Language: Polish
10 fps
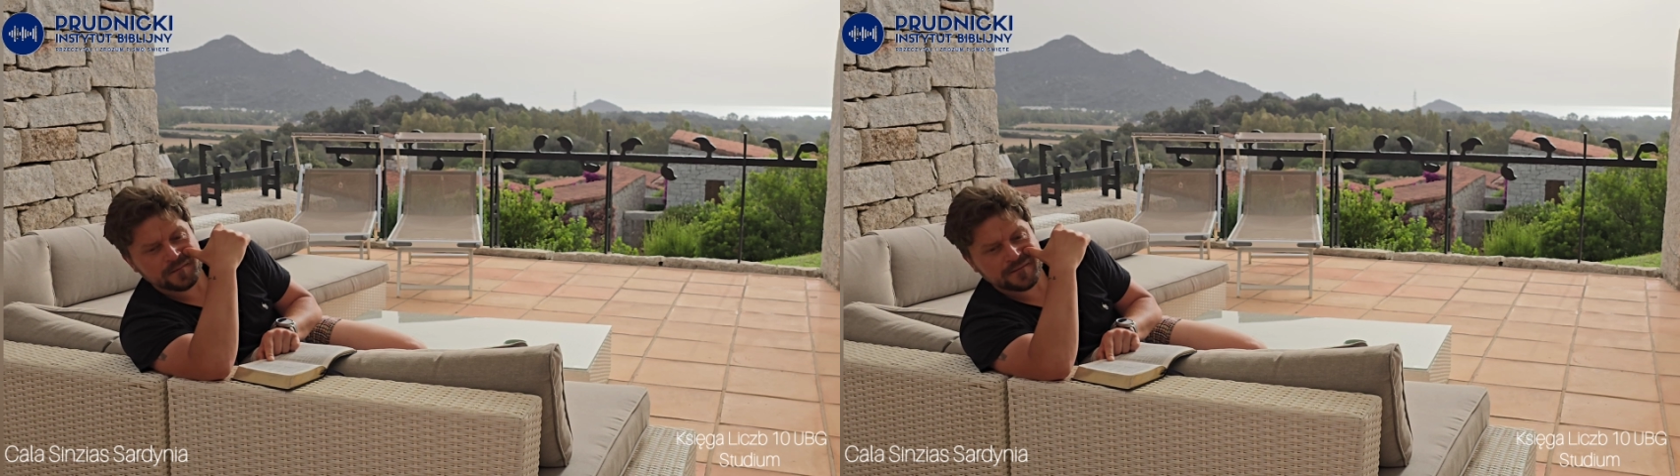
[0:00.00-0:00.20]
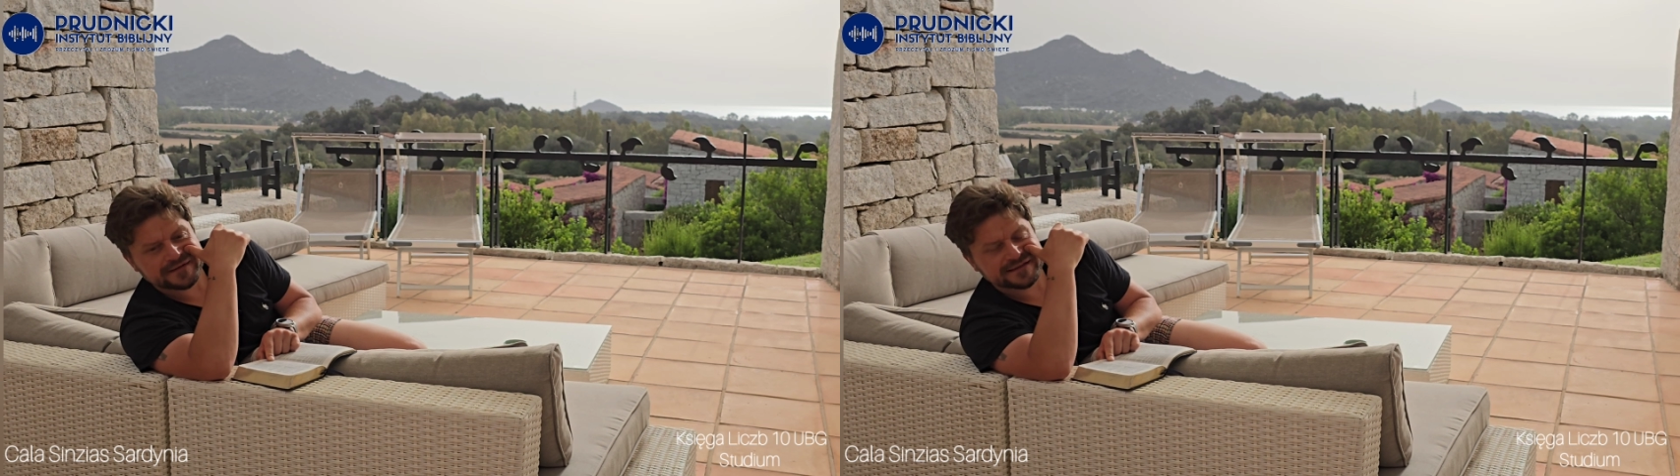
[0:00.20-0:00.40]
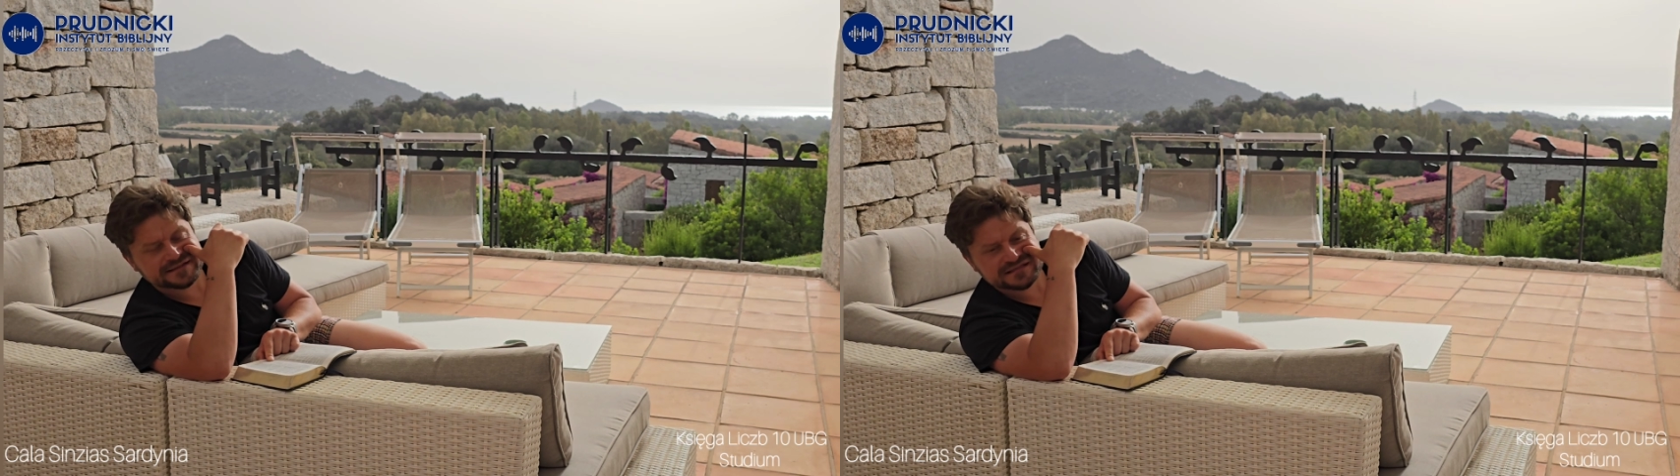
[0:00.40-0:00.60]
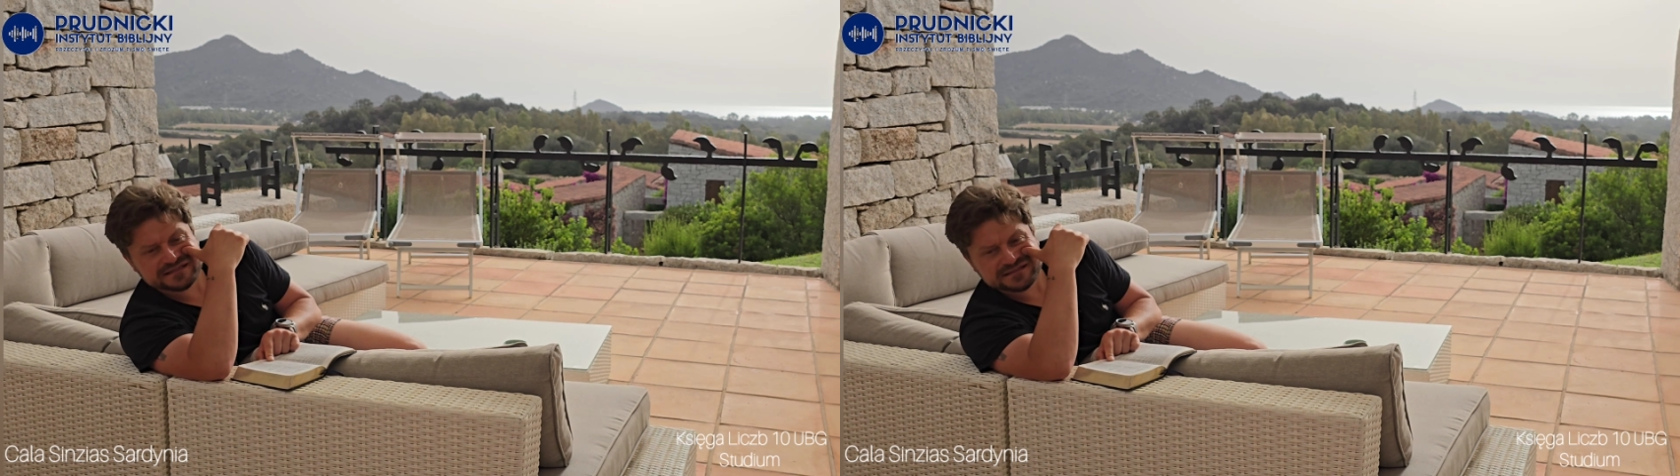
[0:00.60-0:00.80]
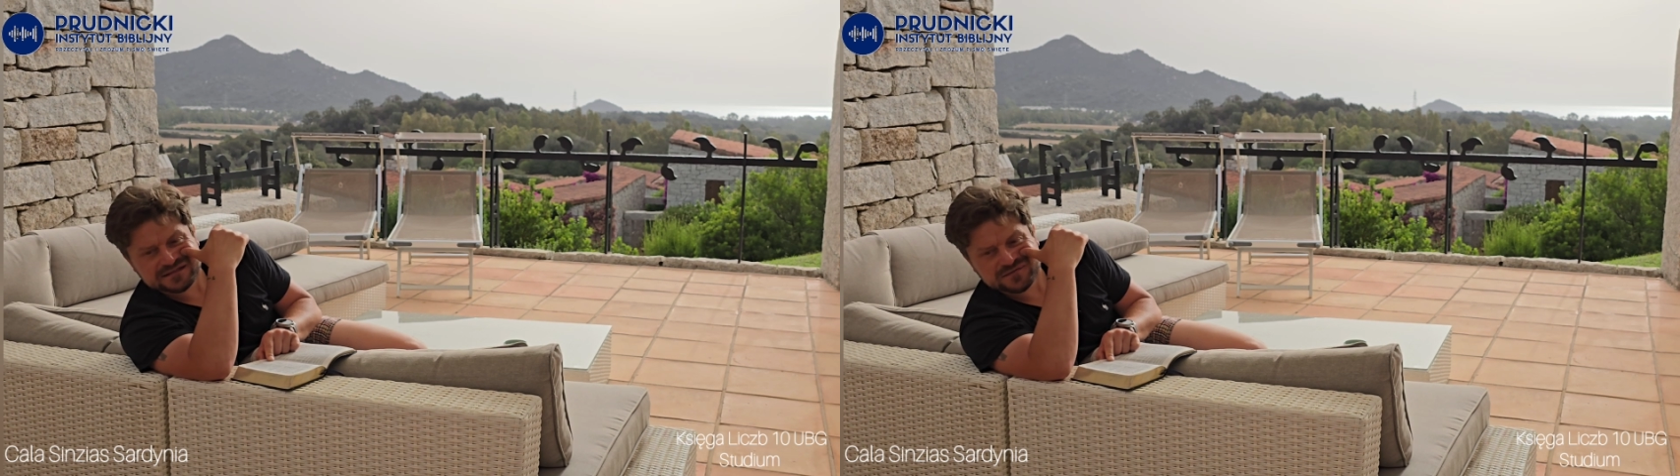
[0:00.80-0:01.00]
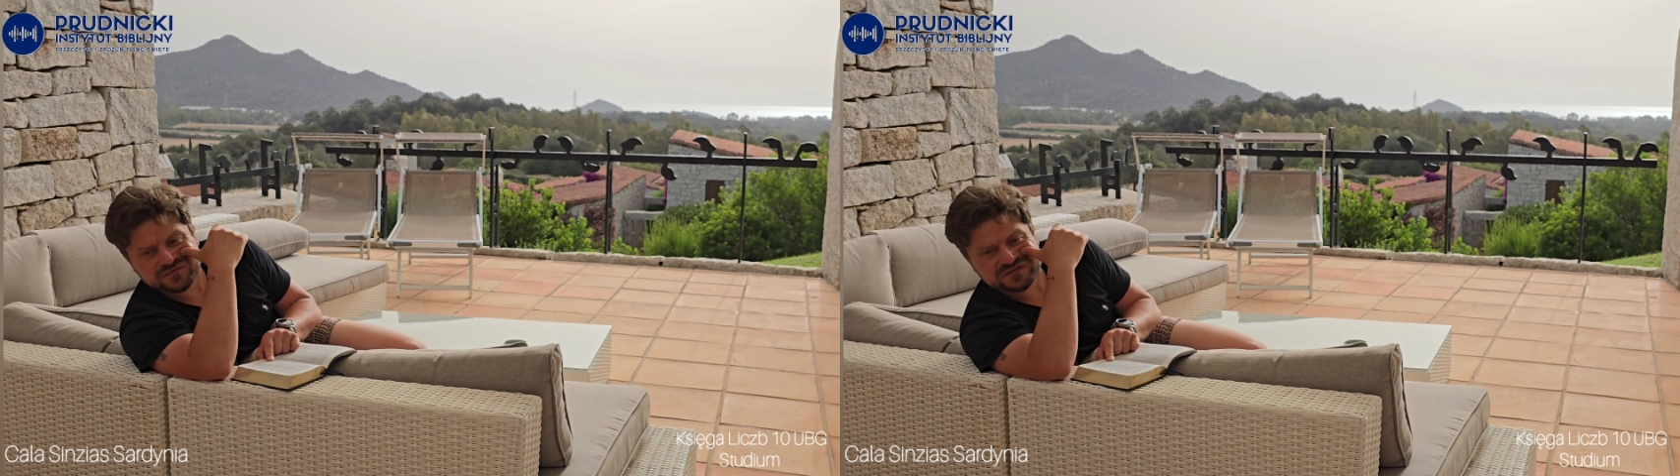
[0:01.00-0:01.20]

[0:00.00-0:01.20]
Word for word: pamiętacie, to był